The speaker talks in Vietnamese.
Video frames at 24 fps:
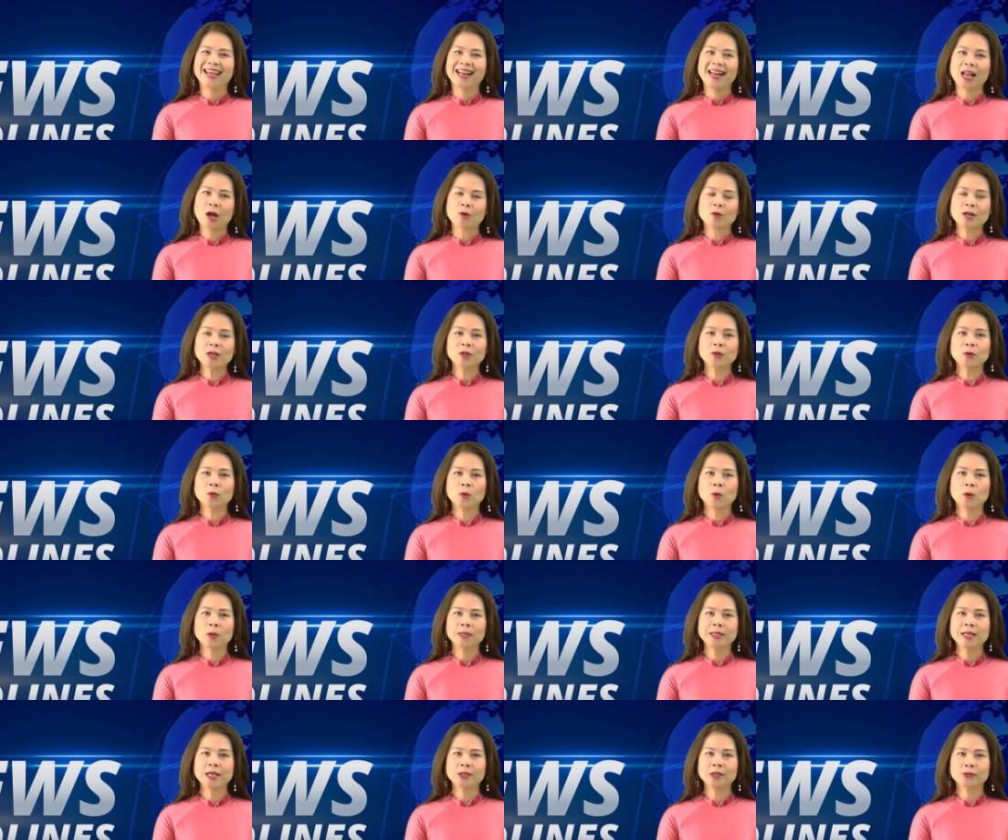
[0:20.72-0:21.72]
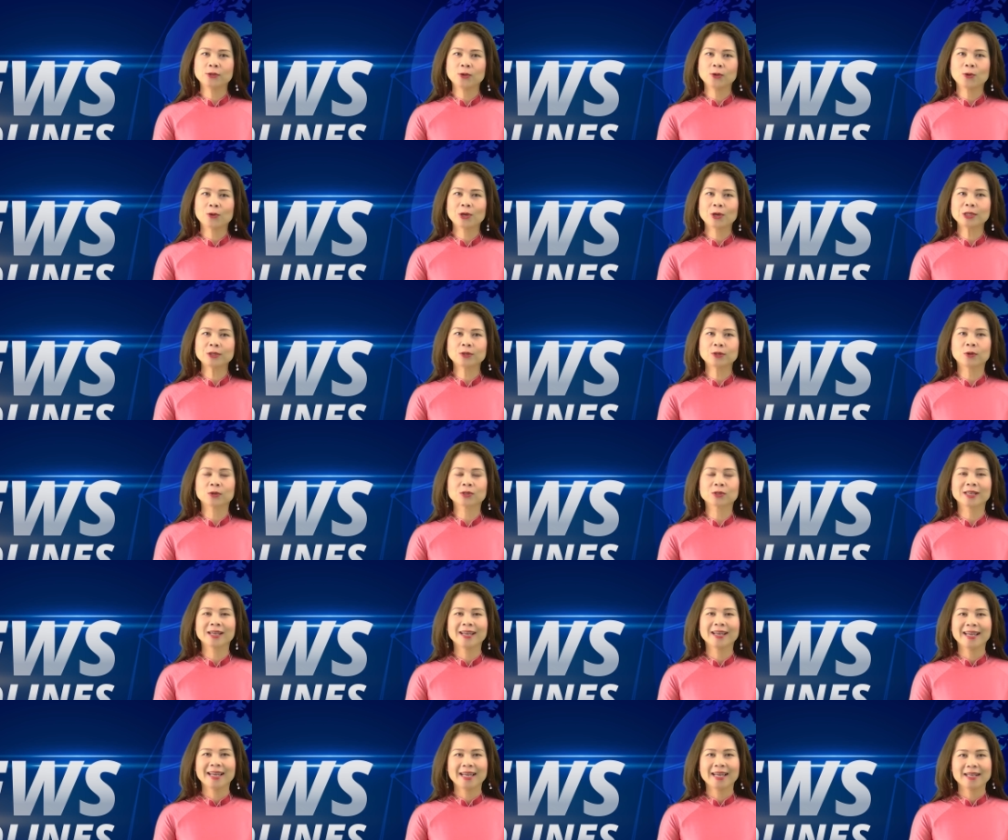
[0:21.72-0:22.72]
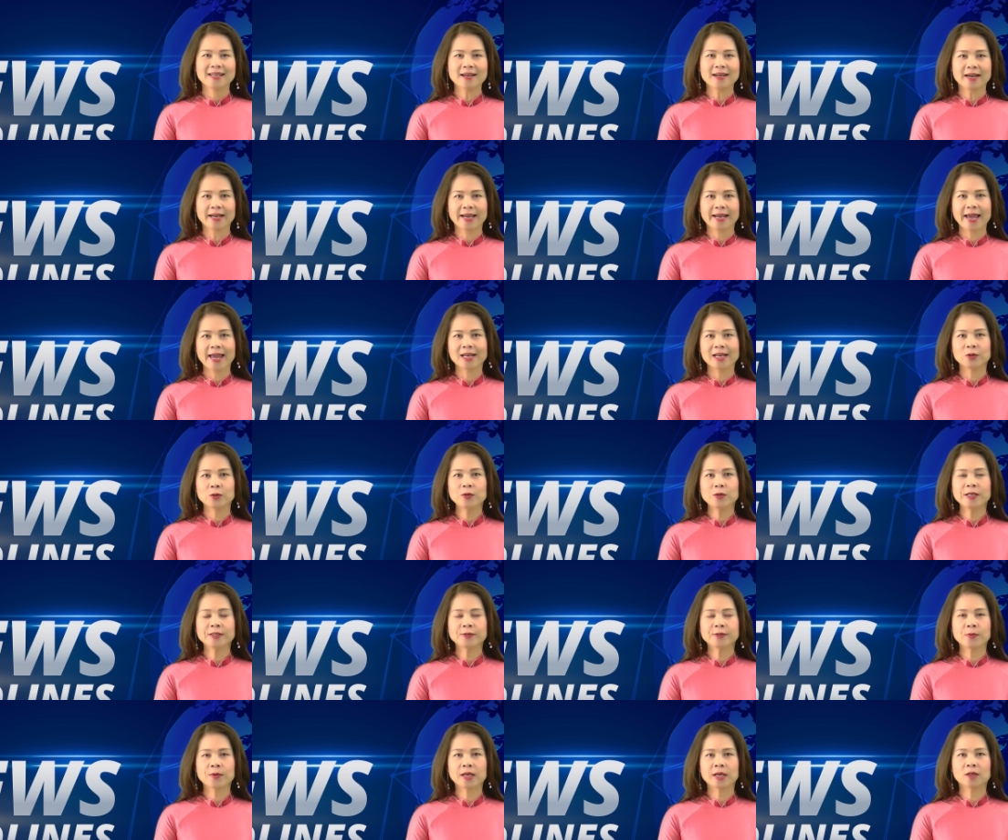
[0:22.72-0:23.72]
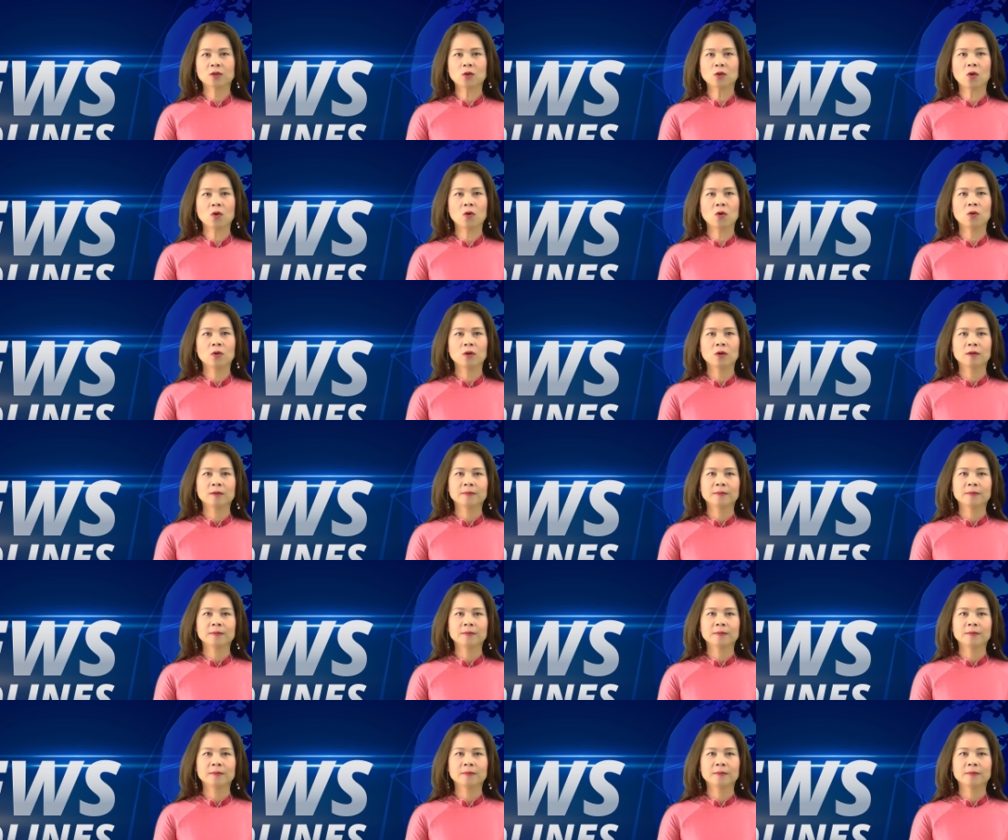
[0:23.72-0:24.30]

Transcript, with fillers: Laudetur Jesu Christus, ngợi khen Chúa Giêsu Kitô.